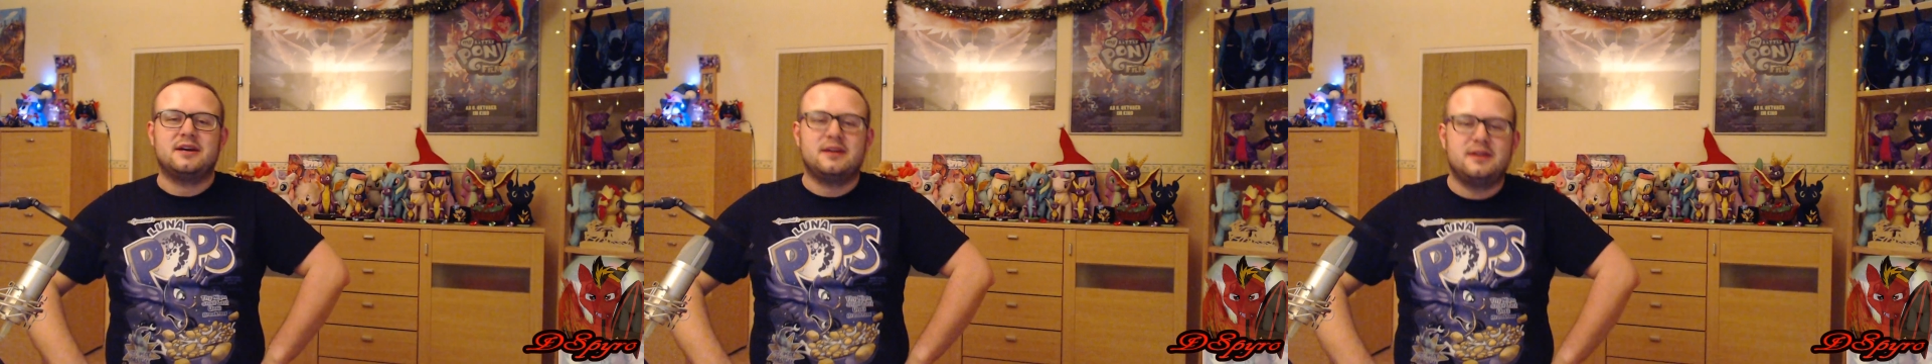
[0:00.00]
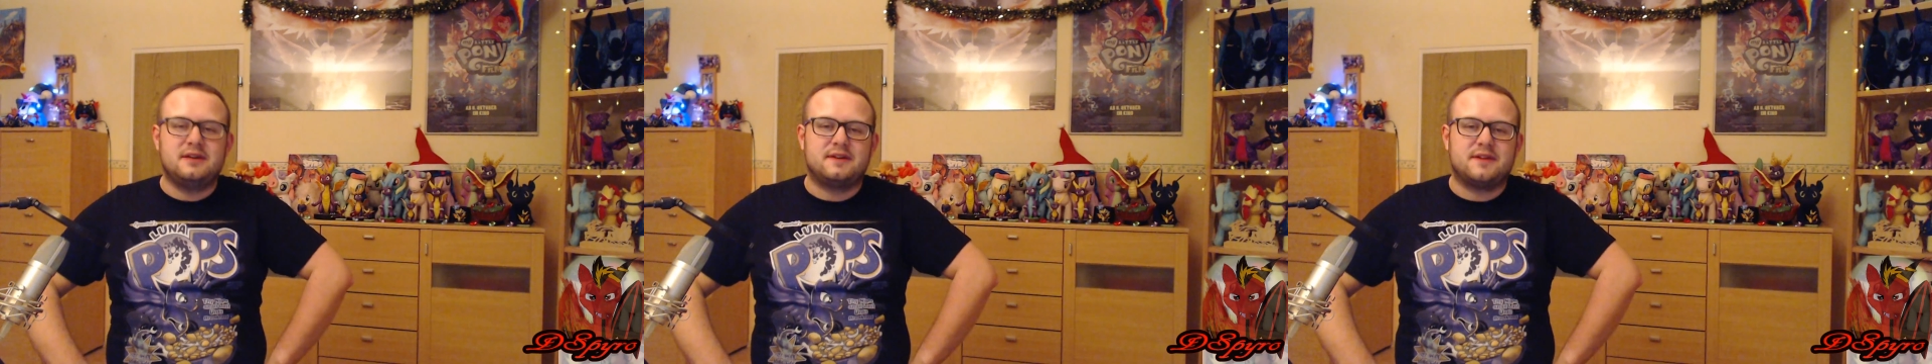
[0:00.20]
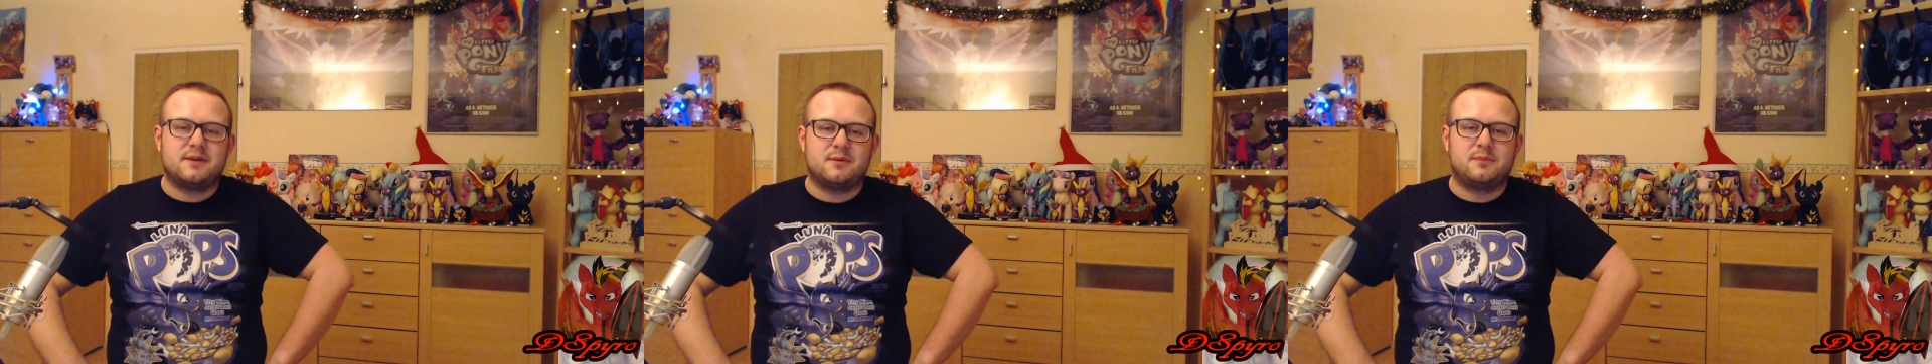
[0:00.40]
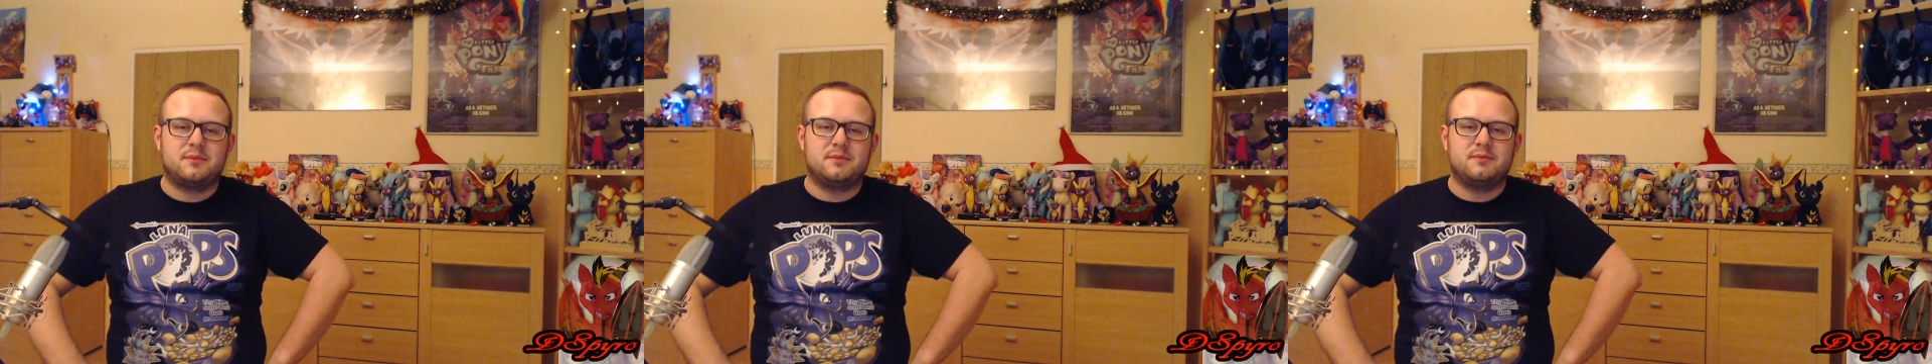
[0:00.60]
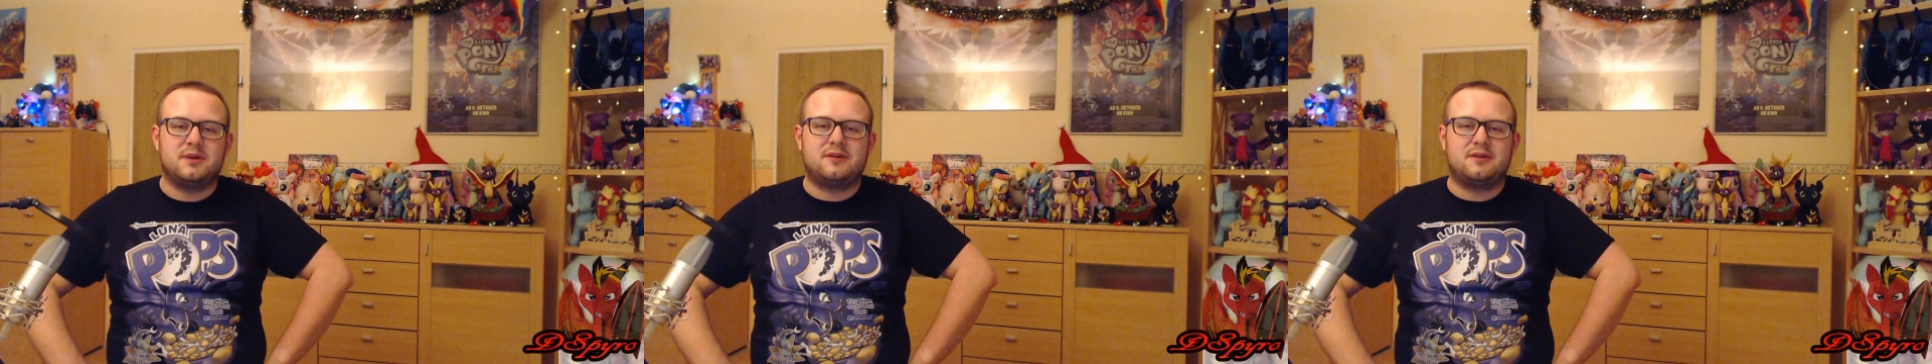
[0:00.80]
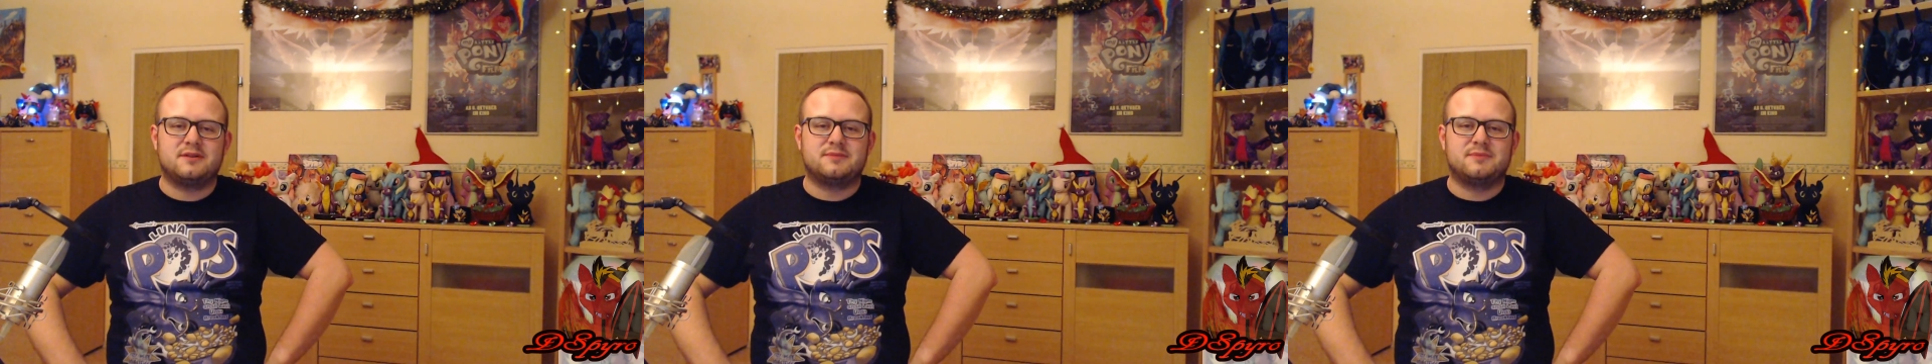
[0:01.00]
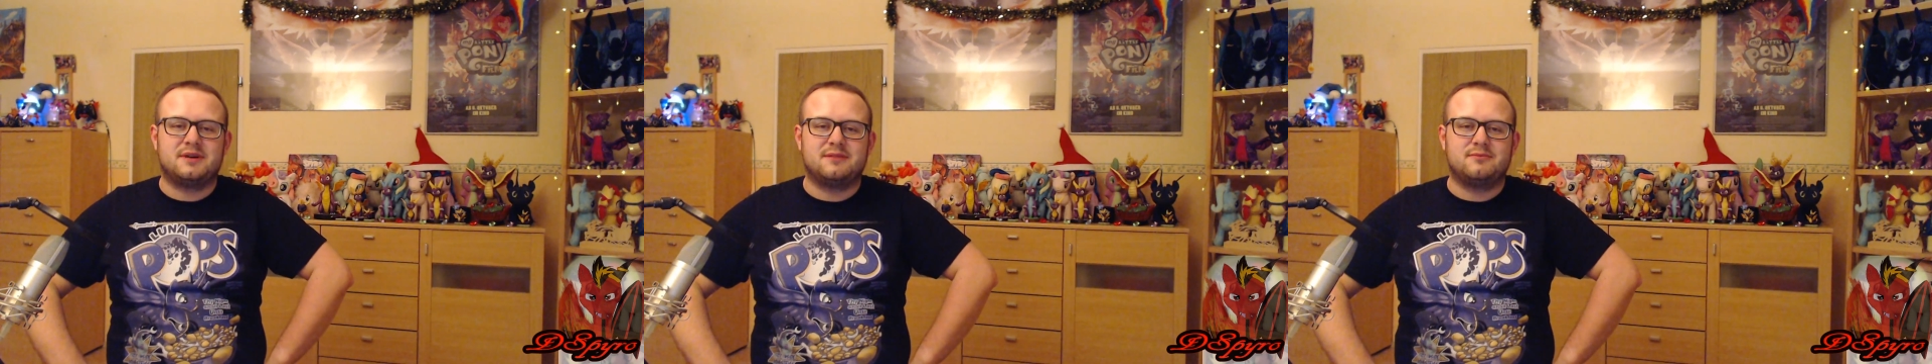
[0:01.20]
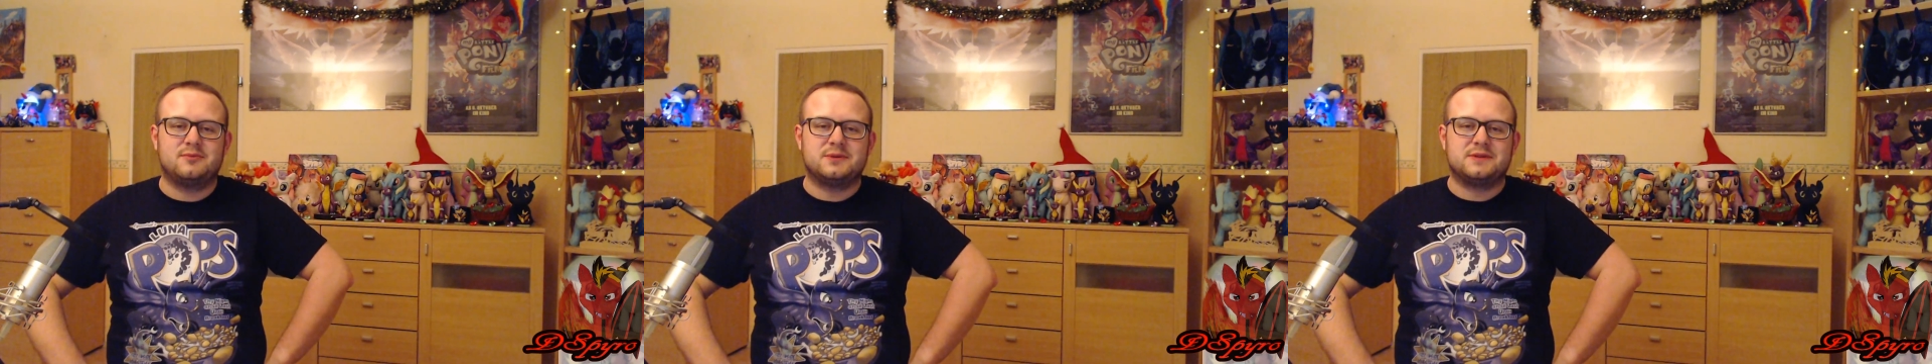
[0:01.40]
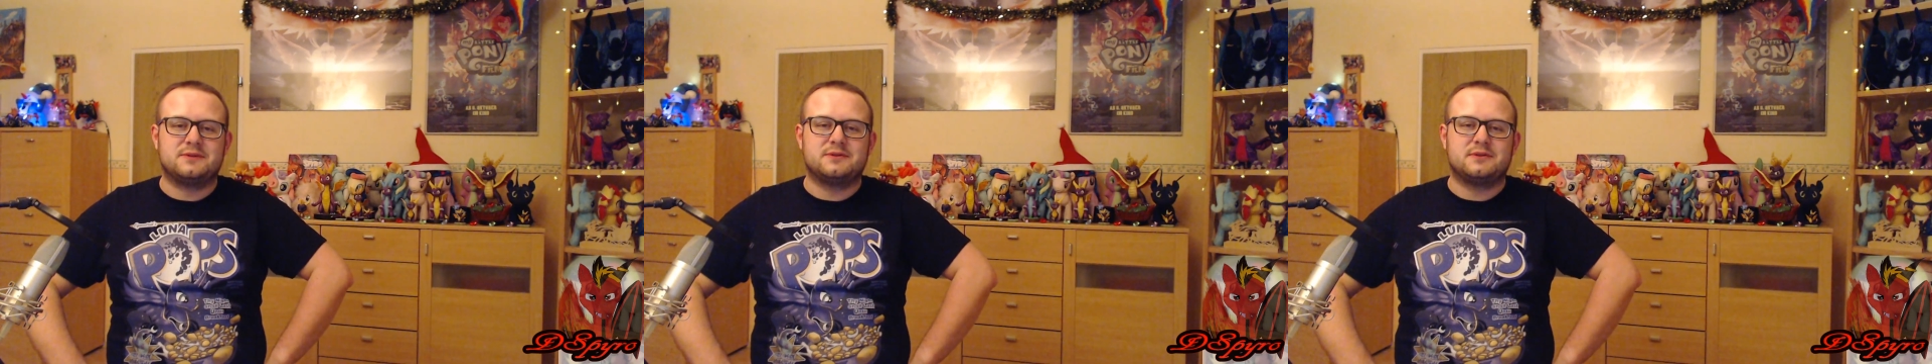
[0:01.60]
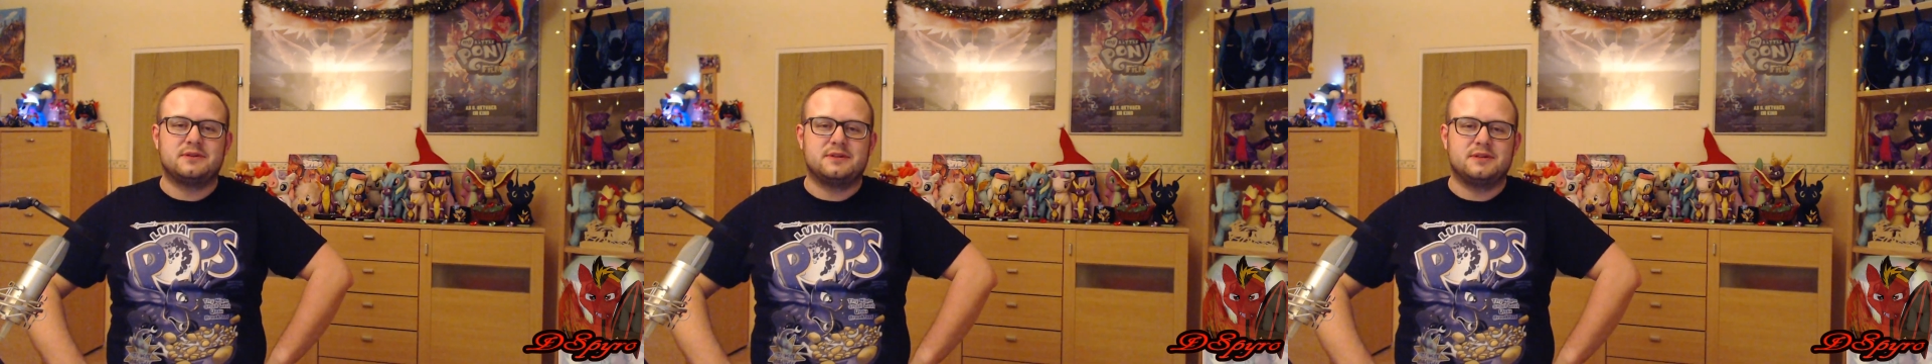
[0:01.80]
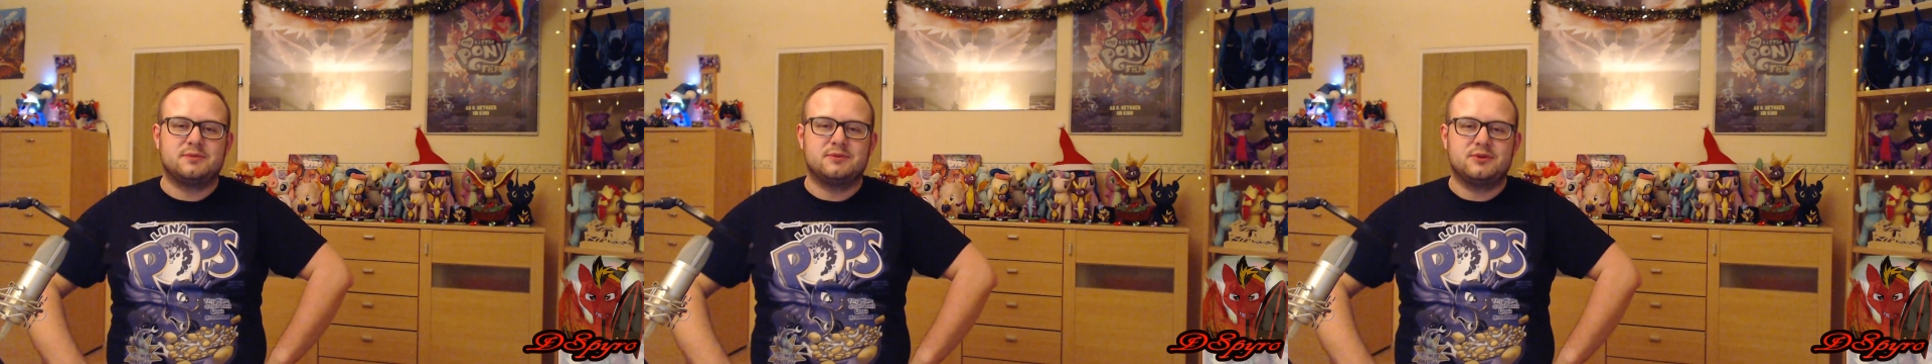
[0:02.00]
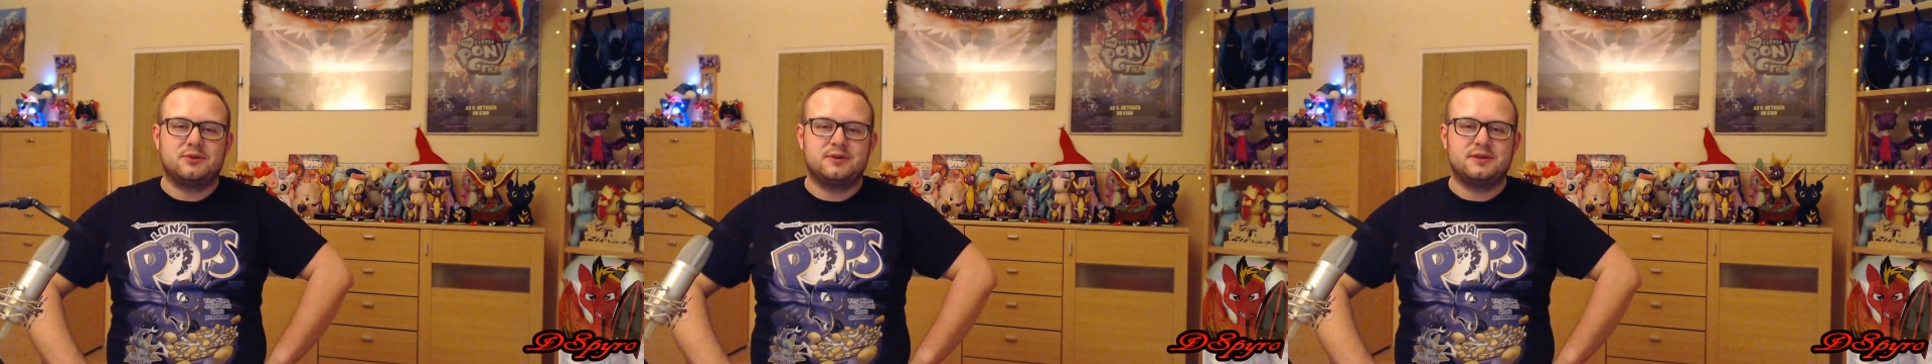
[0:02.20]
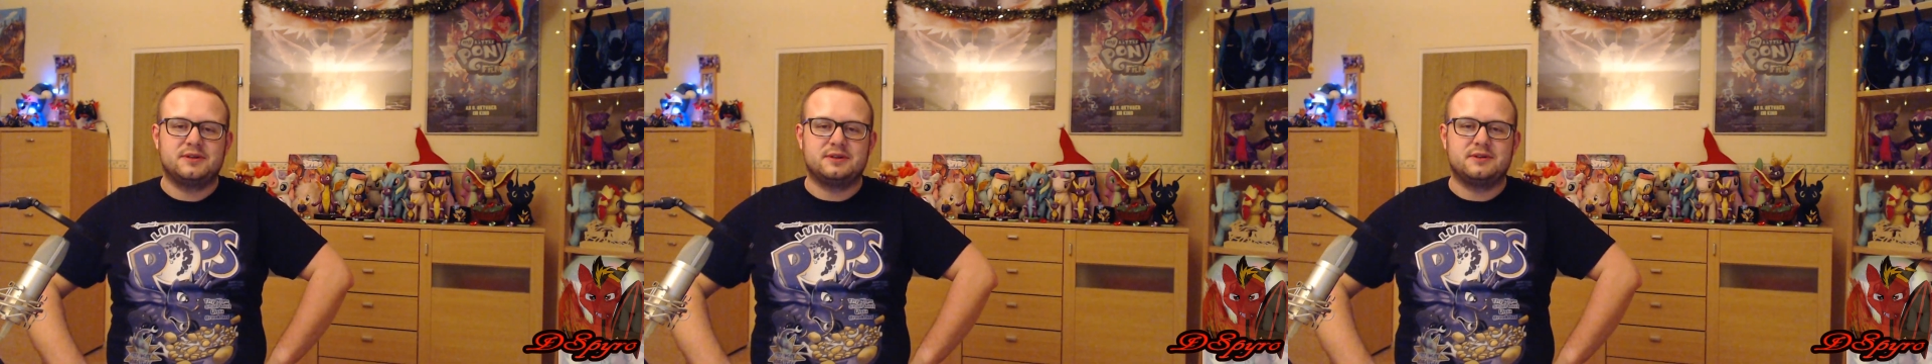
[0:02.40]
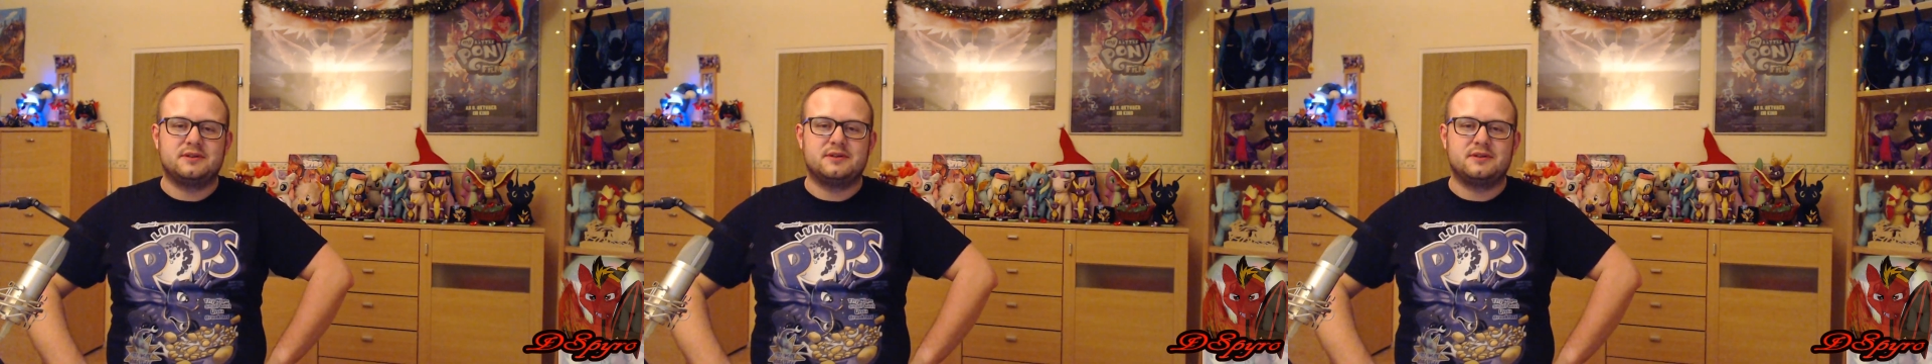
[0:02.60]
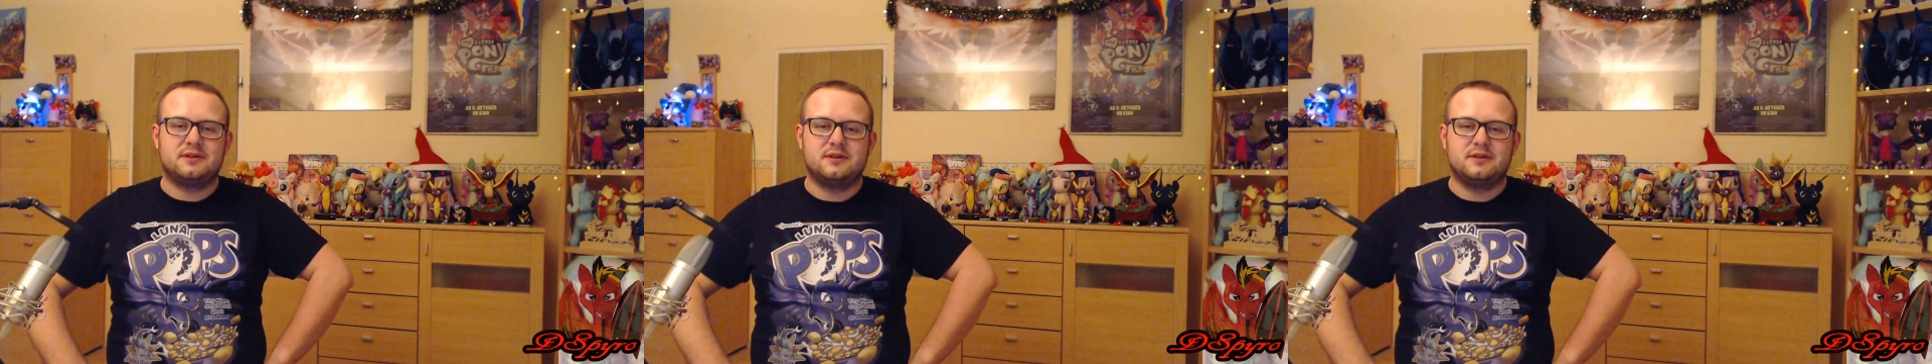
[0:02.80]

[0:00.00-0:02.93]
ich selber mit mir ausmachen muss und nicht mit euch äh,